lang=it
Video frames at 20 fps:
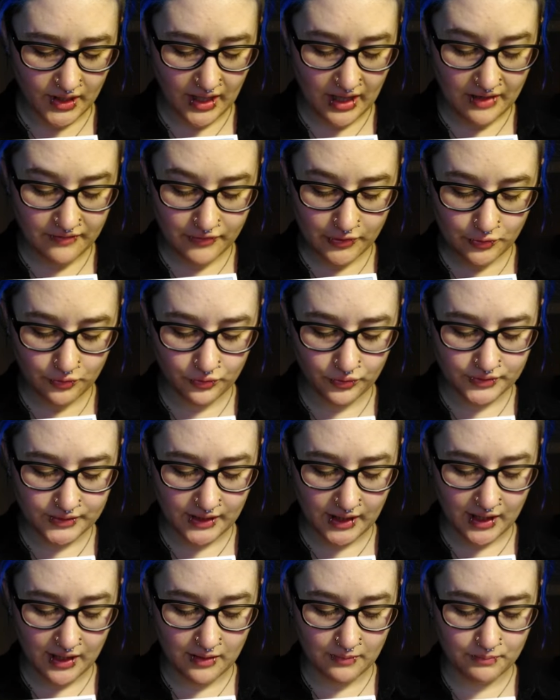è
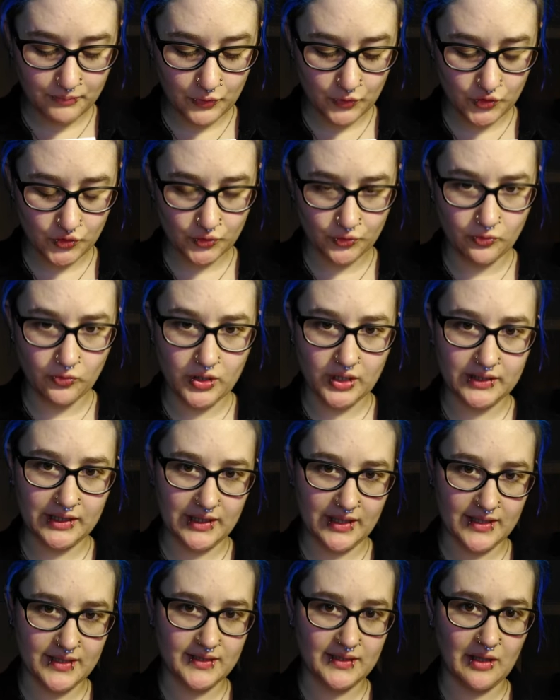venuta più scura
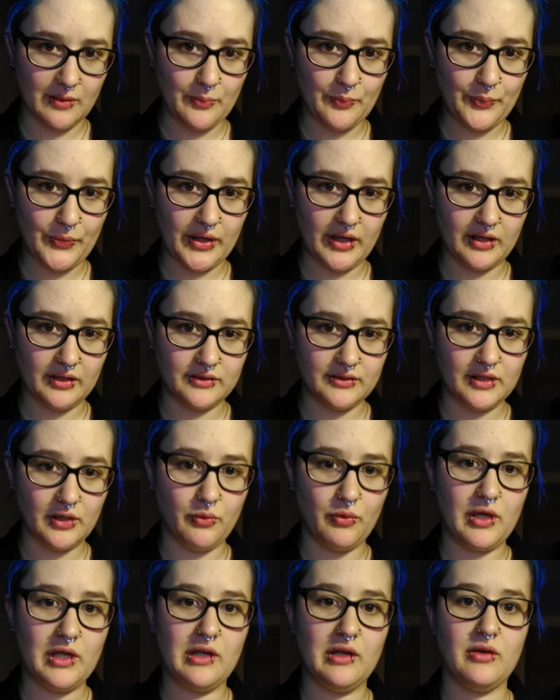nella stampa di
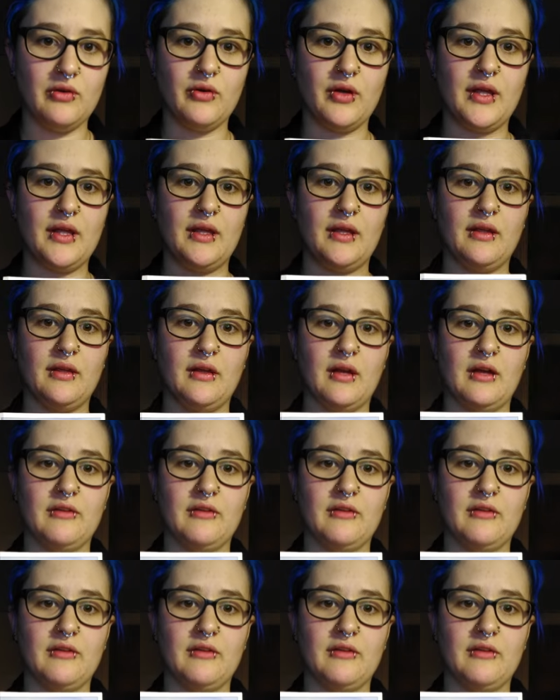quello che